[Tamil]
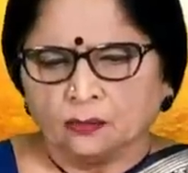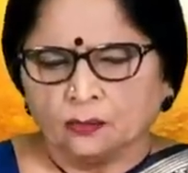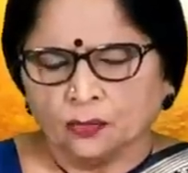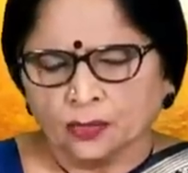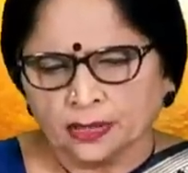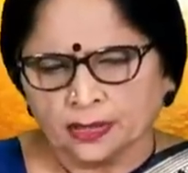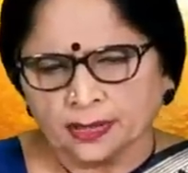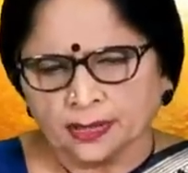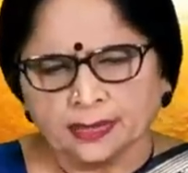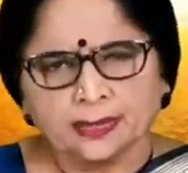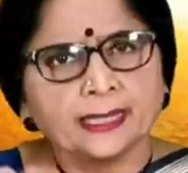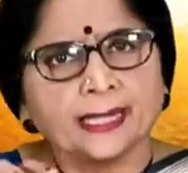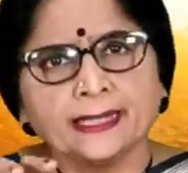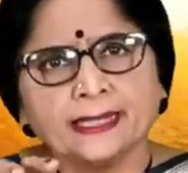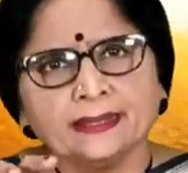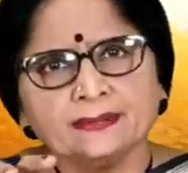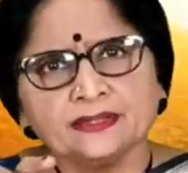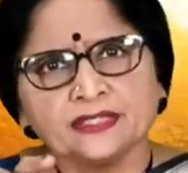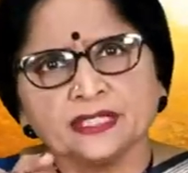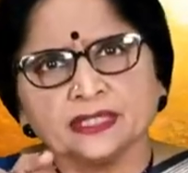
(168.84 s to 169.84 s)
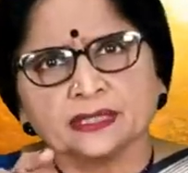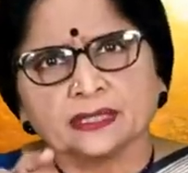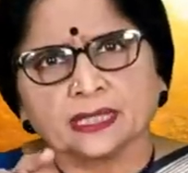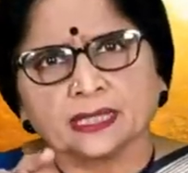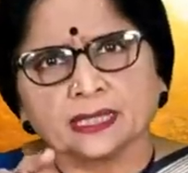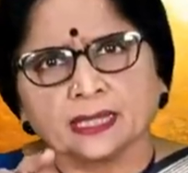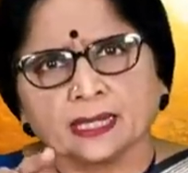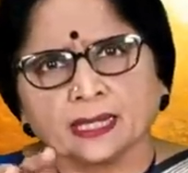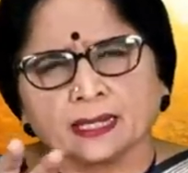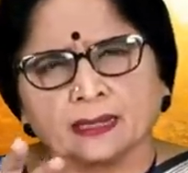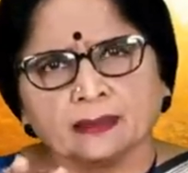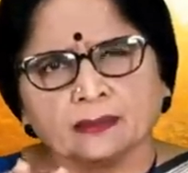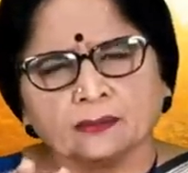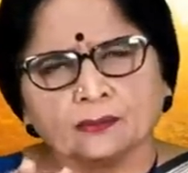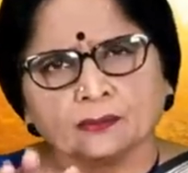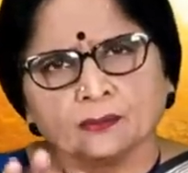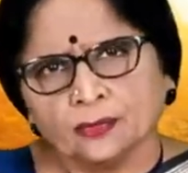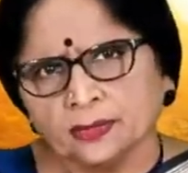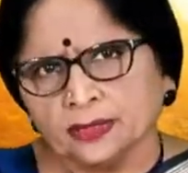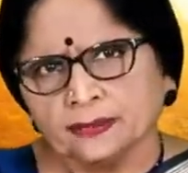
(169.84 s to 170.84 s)
ஒரு ரெண்டு விஷயம் இருக்கணுங்களா
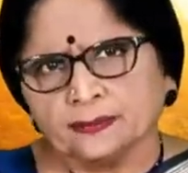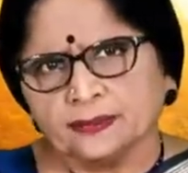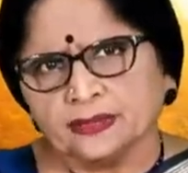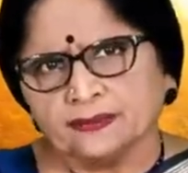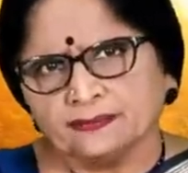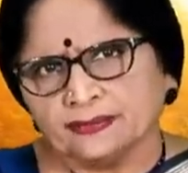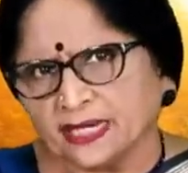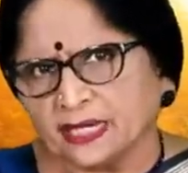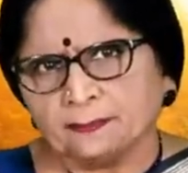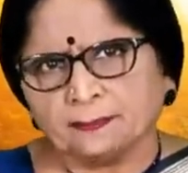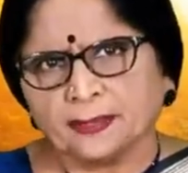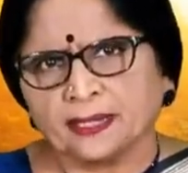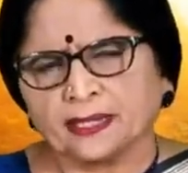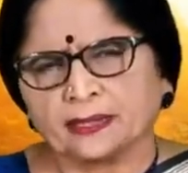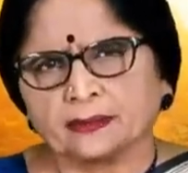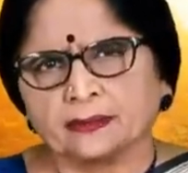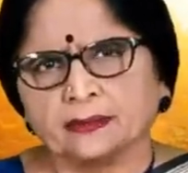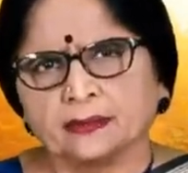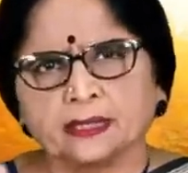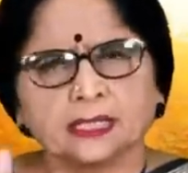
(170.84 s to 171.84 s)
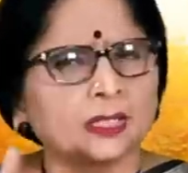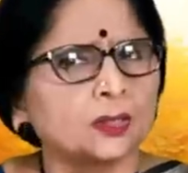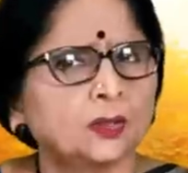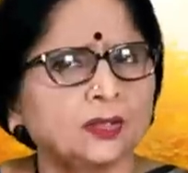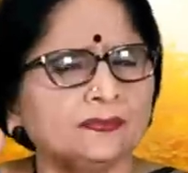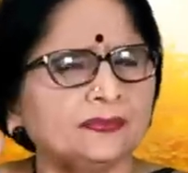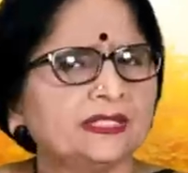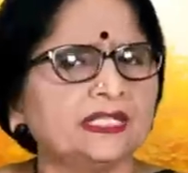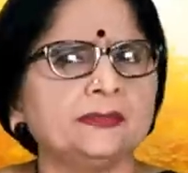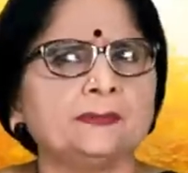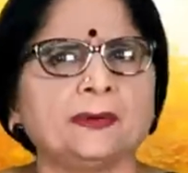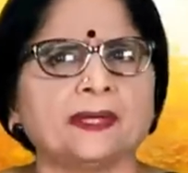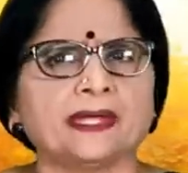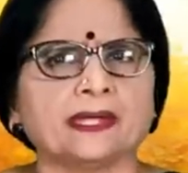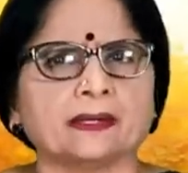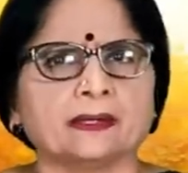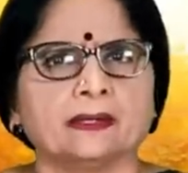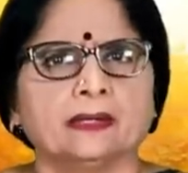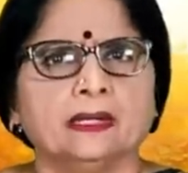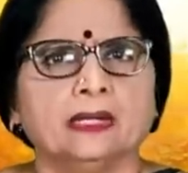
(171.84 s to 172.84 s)
ஒன்று வந்து வினைப்பயன் இன்னொன்று விதிப்பயன்